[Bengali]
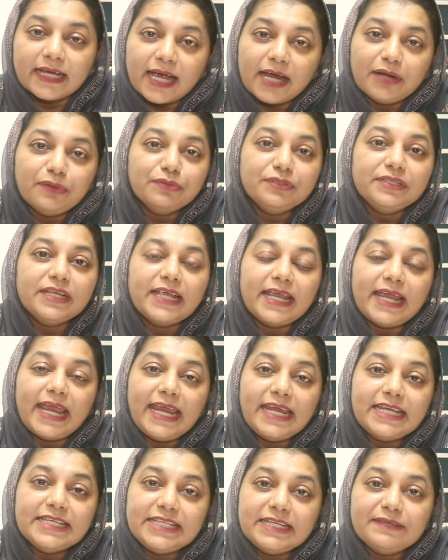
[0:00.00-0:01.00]
কারণ
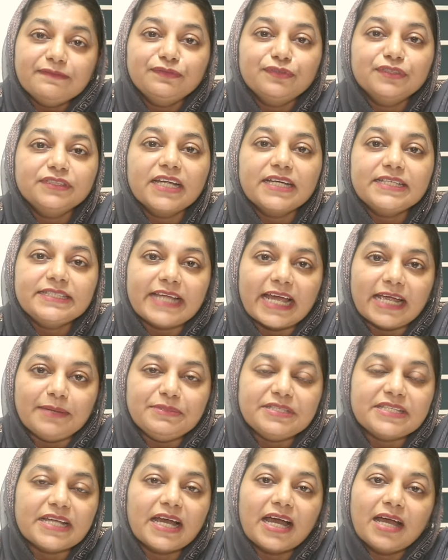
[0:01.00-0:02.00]
এই ডিম ফোটার
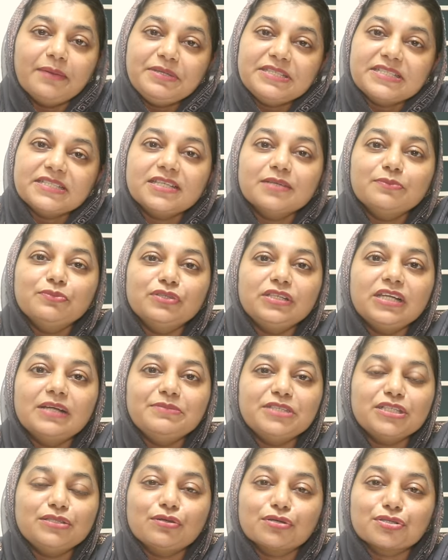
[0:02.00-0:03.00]
টাইমটা আমি যেটা
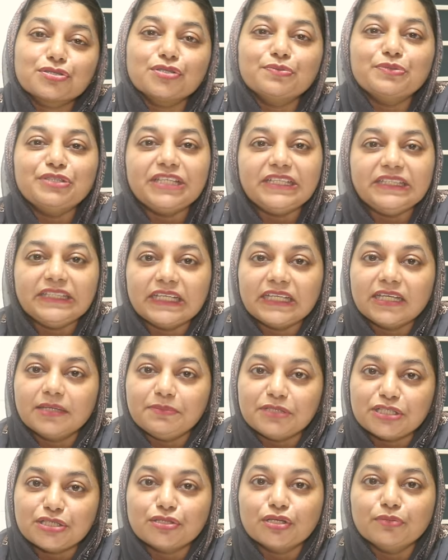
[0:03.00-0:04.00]
বললাম যে দশতম দিন থেকে
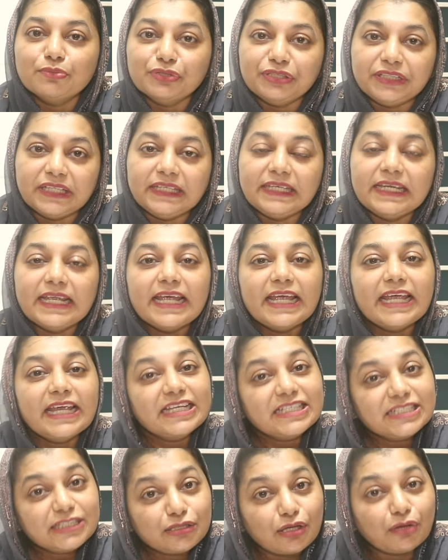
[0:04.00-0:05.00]
বিশতম দিন
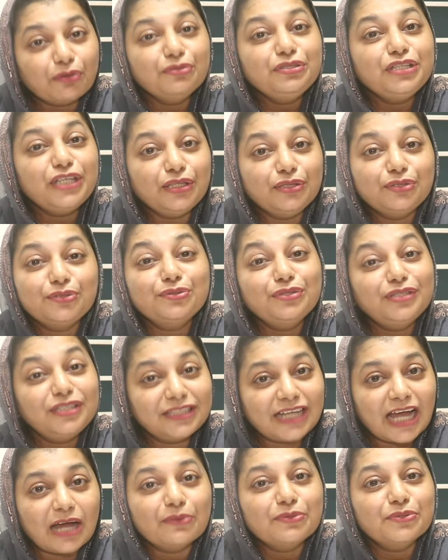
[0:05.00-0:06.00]
তখন কিন্তু
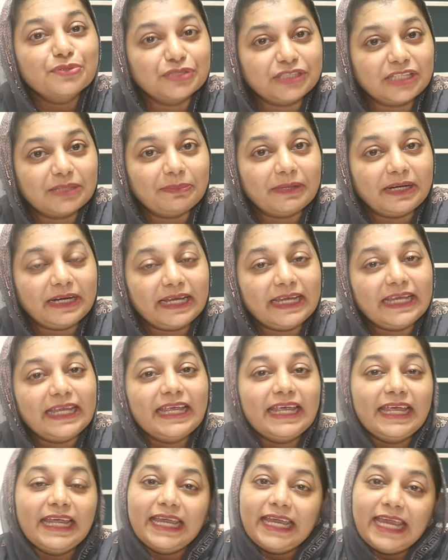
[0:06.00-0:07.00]
নাও হতে পারে
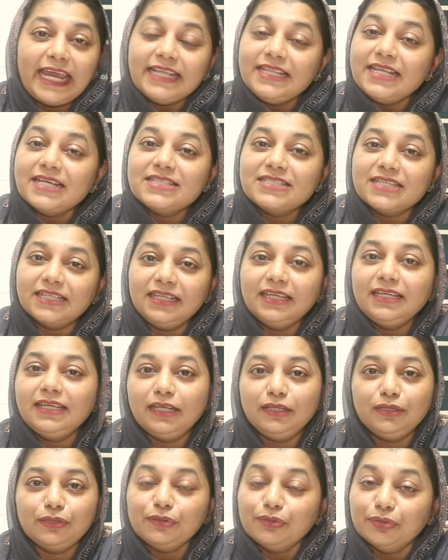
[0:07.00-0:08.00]
এদিক সেদিক
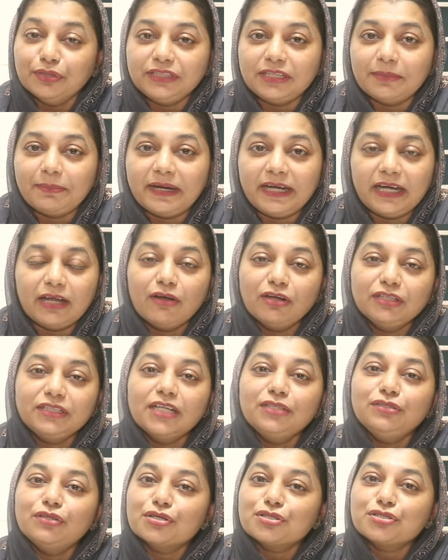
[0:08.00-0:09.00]
কিন্তু হতে পারে
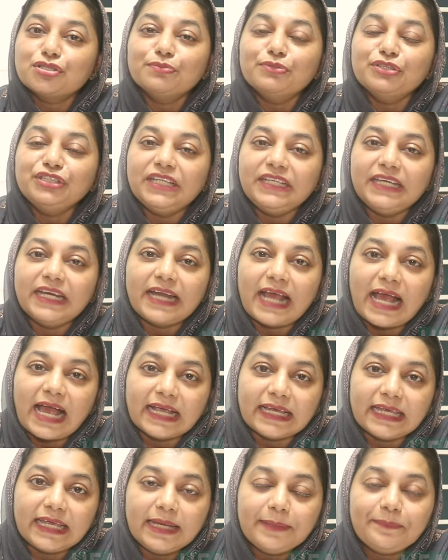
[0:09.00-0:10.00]
অর্থাৎ দশতম দিনের
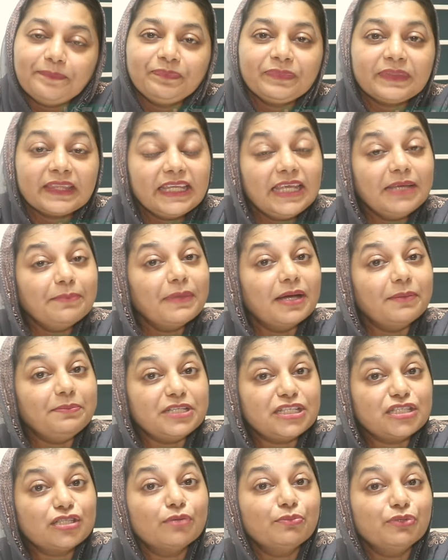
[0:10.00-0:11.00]
আগে কিংবা
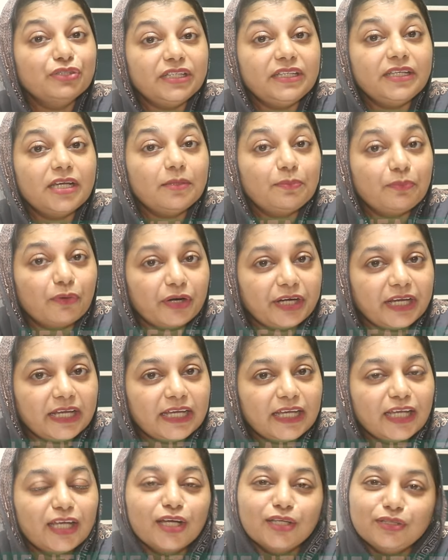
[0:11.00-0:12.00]
বিশতম দিনের পরে
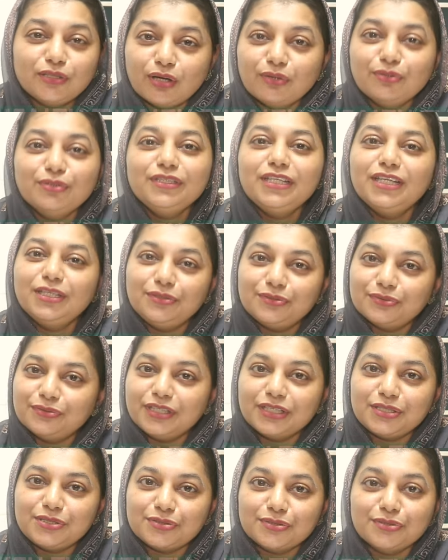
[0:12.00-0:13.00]
তখন কিন্তু
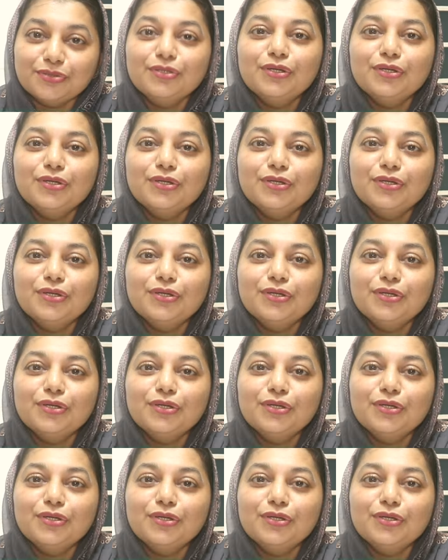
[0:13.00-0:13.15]
একটু